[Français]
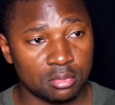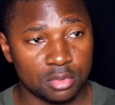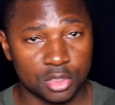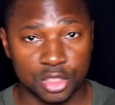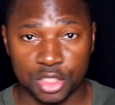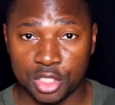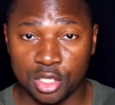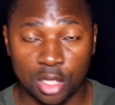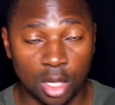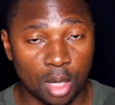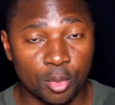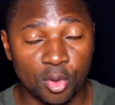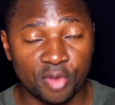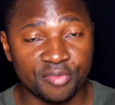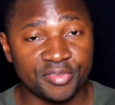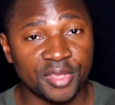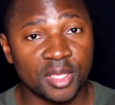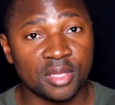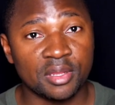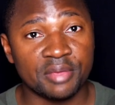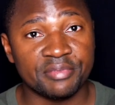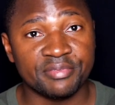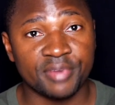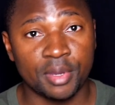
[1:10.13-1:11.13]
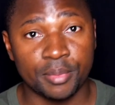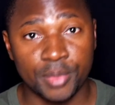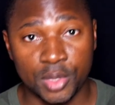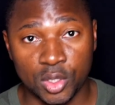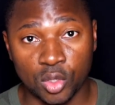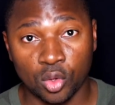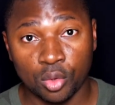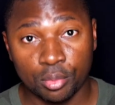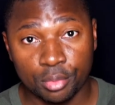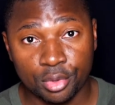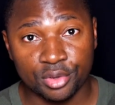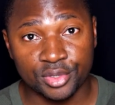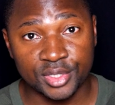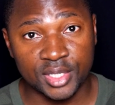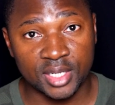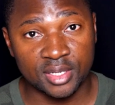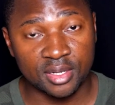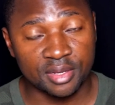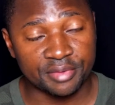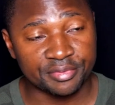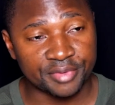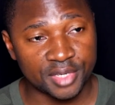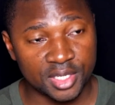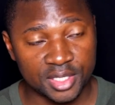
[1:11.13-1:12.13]
Généralement, on vient des familles nombreuses
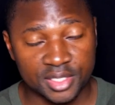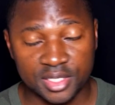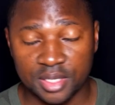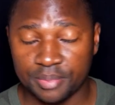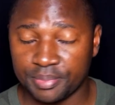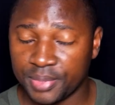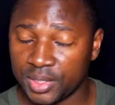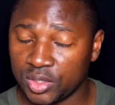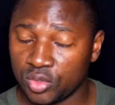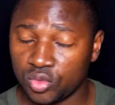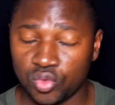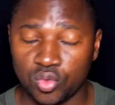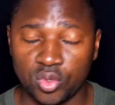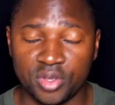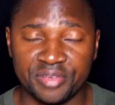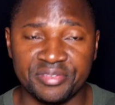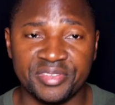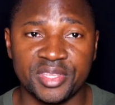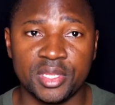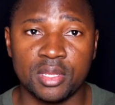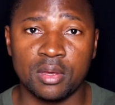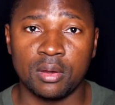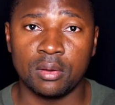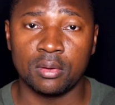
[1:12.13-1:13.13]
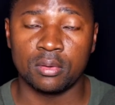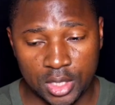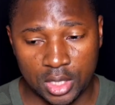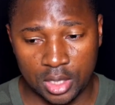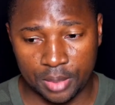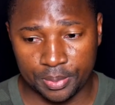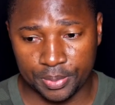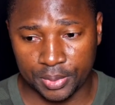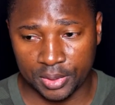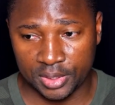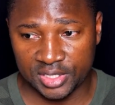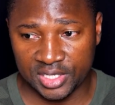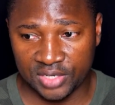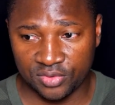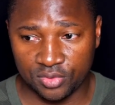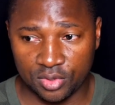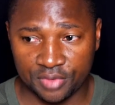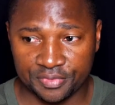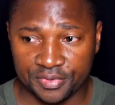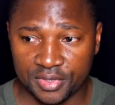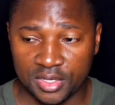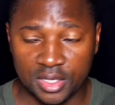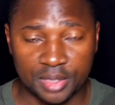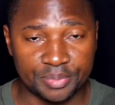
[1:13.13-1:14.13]
en Afrique, c'est pas toujours évident. Après
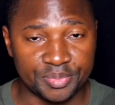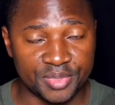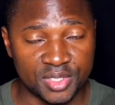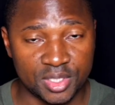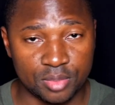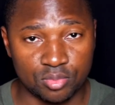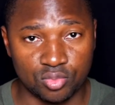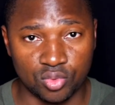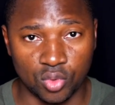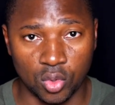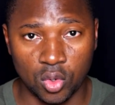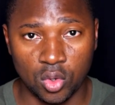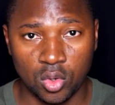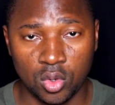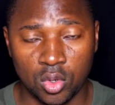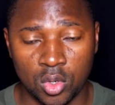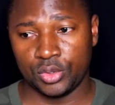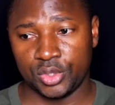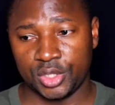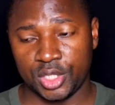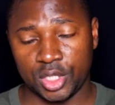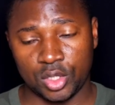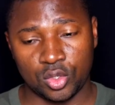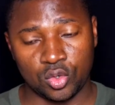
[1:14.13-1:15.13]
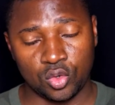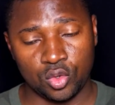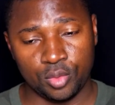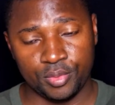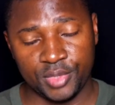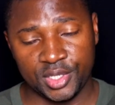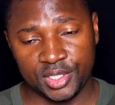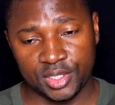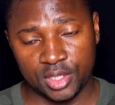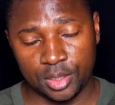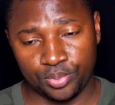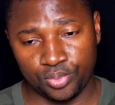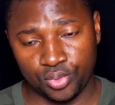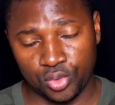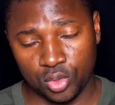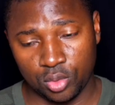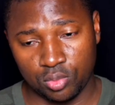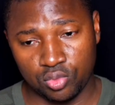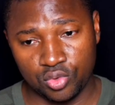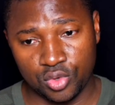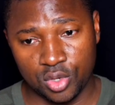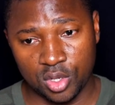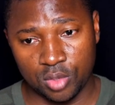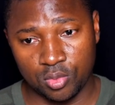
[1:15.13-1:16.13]
avoir fait des petits boulots, j'économise et puis au
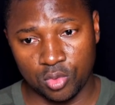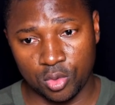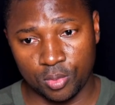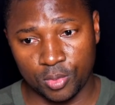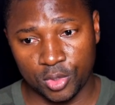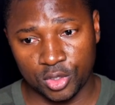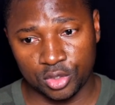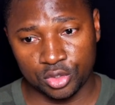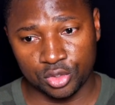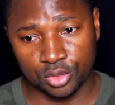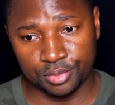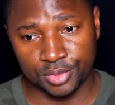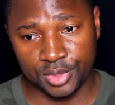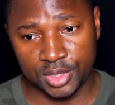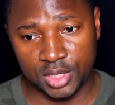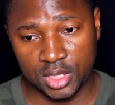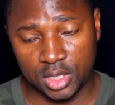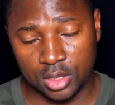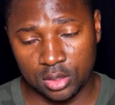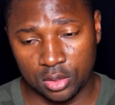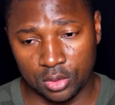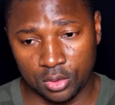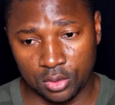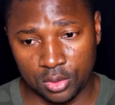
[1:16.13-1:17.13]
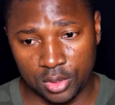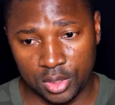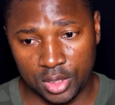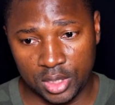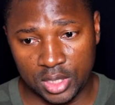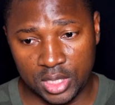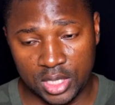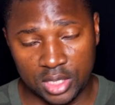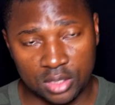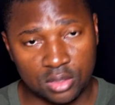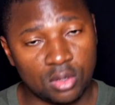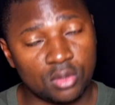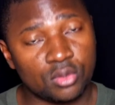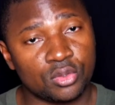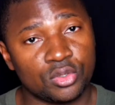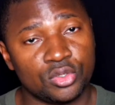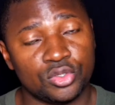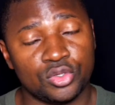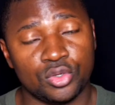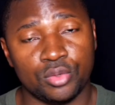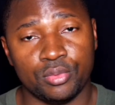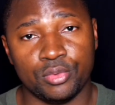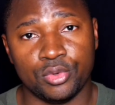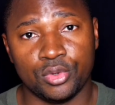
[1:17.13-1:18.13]
bout d'un moment, je me dis, euh, il est temps que
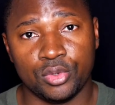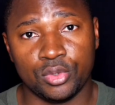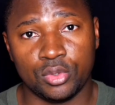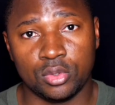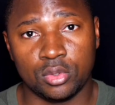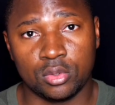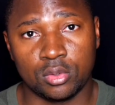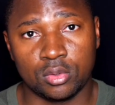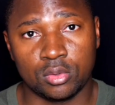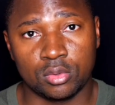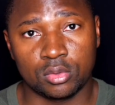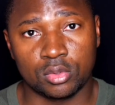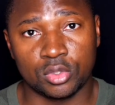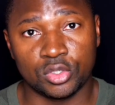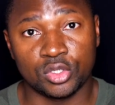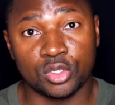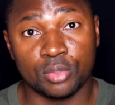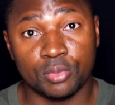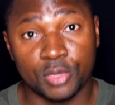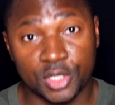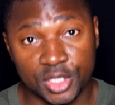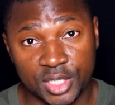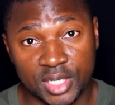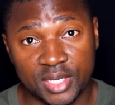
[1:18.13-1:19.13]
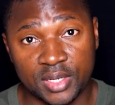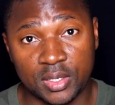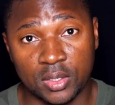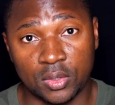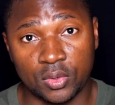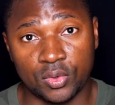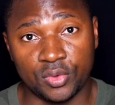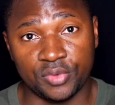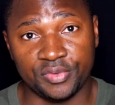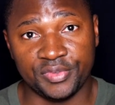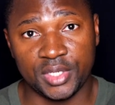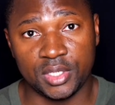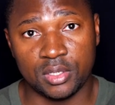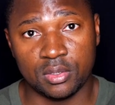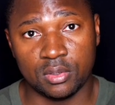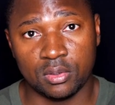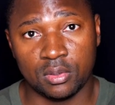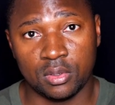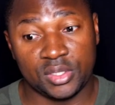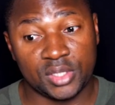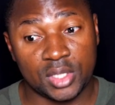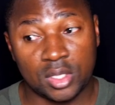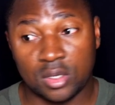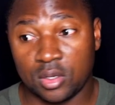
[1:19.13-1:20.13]
je me, que je me jette dans le vide.
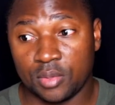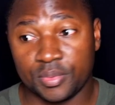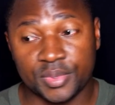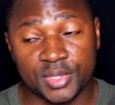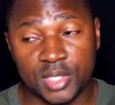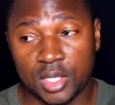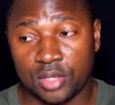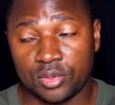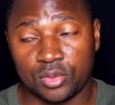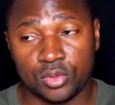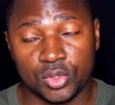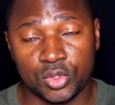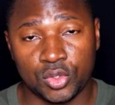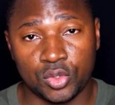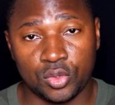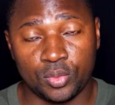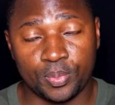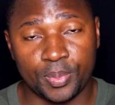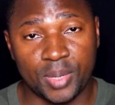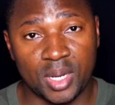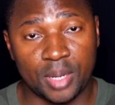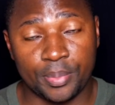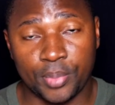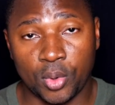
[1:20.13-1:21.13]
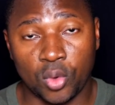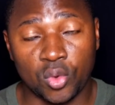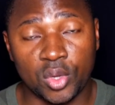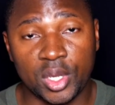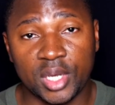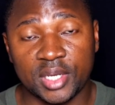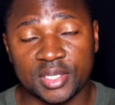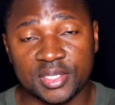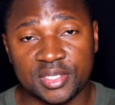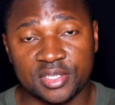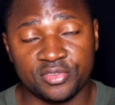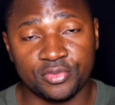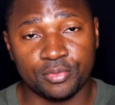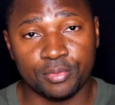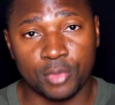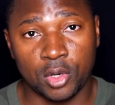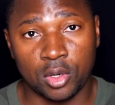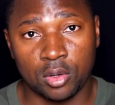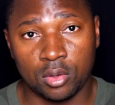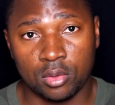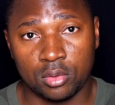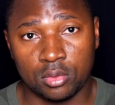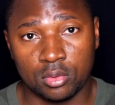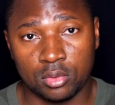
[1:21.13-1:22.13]
C'est comme ça que je pars
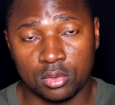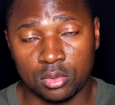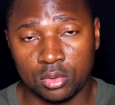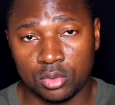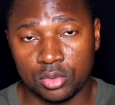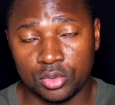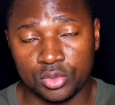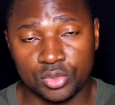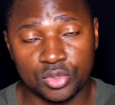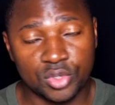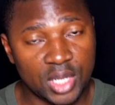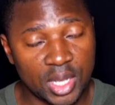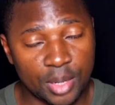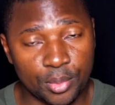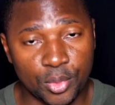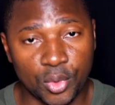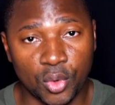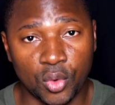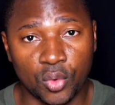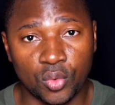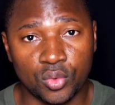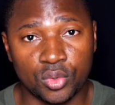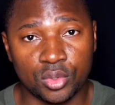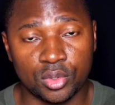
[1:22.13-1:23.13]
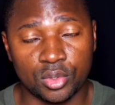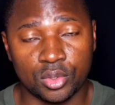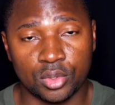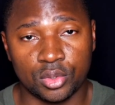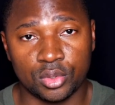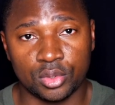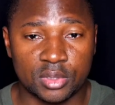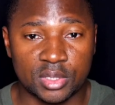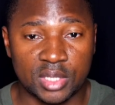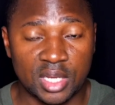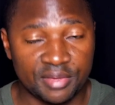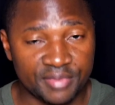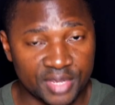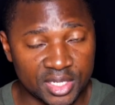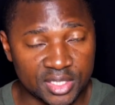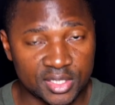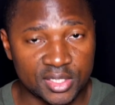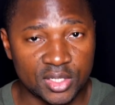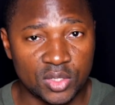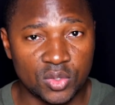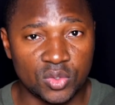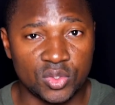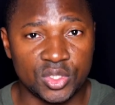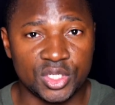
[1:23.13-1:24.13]
progressivement du Cameroun,
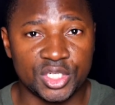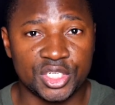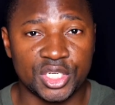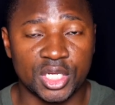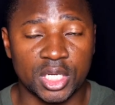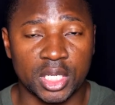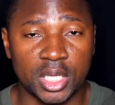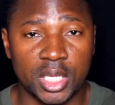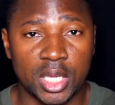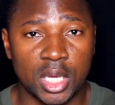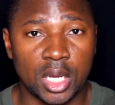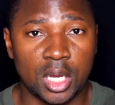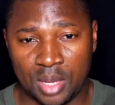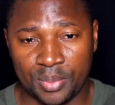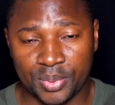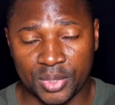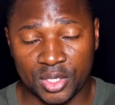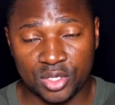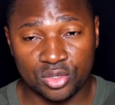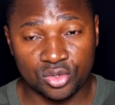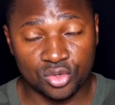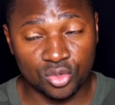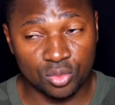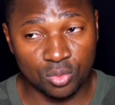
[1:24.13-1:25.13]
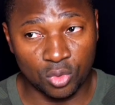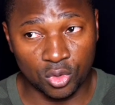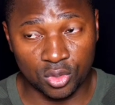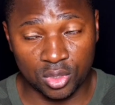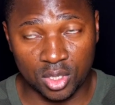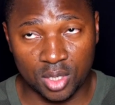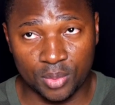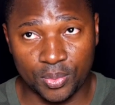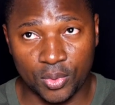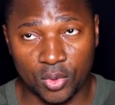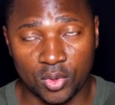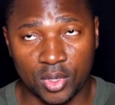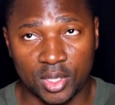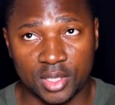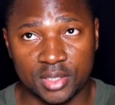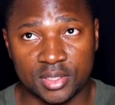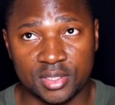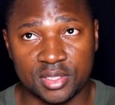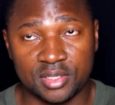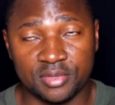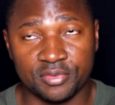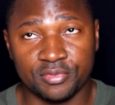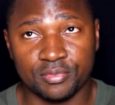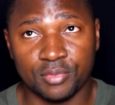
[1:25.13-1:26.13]
traverser le Nigeria. Après, je suis monté
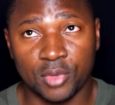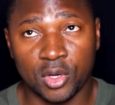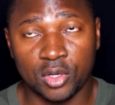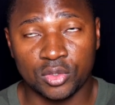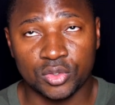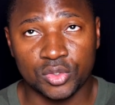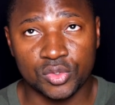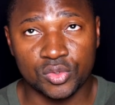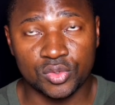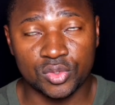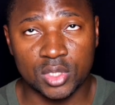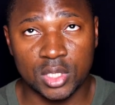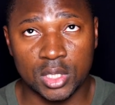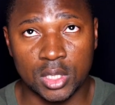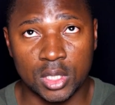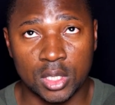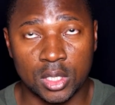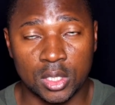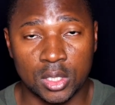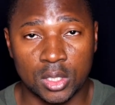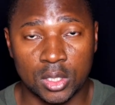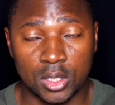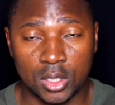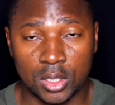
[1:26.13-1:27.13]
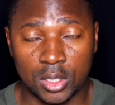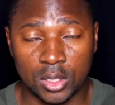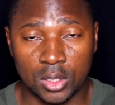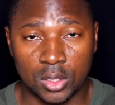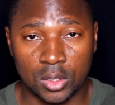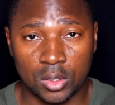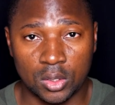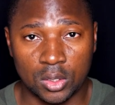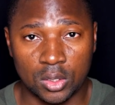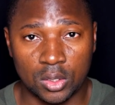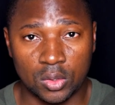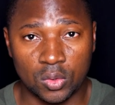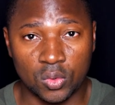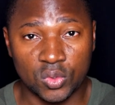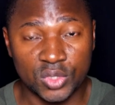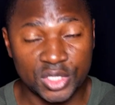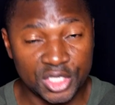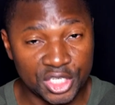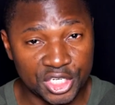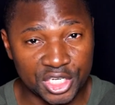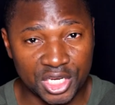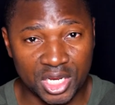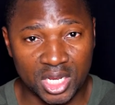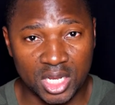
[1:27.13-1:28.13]
progressivement jusqu'au
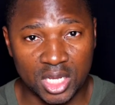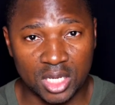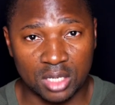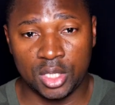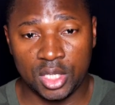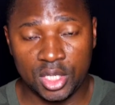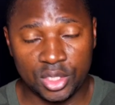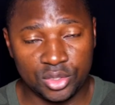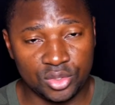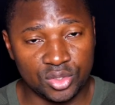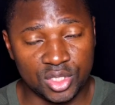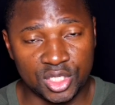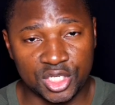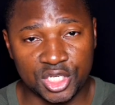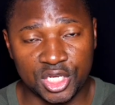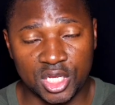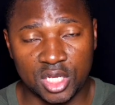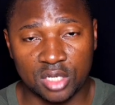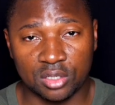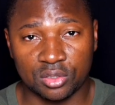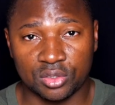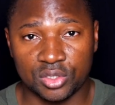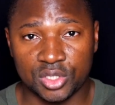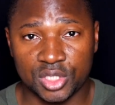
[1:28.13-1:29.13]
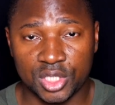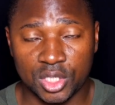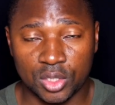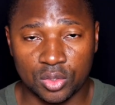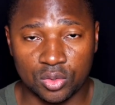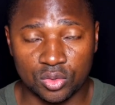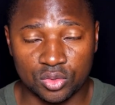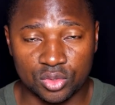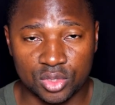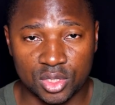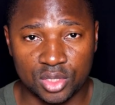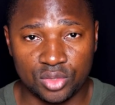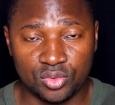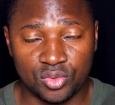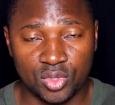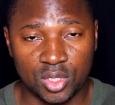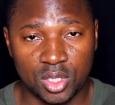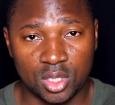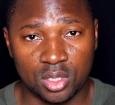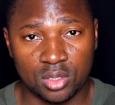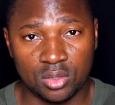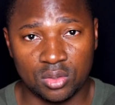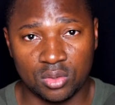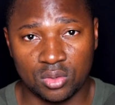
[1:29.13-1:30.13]
Niger et du Niger, j'ai
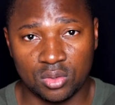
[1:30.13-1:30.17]
continué